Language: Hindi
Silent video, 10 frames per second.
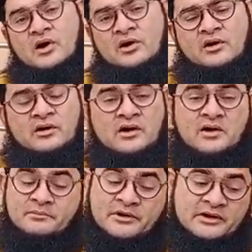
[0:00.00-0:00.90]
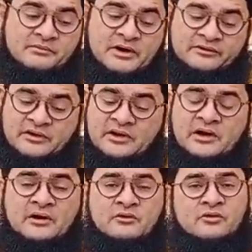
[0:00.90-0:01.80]
और हमने
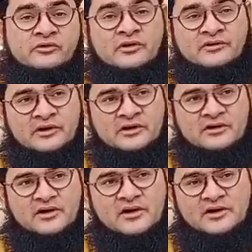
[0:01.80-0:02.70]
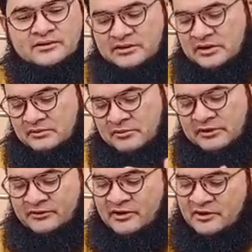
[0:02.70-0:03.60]
माशाल्लाह खुशी से दे
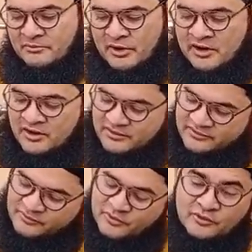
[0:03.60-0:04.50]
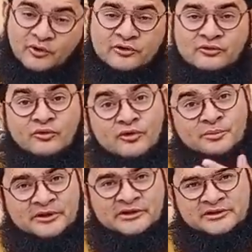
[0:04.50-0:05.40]
इसकी माँ इसको रोज़ सूट
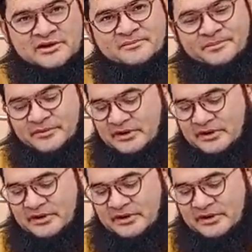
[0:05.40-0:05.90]
बदलती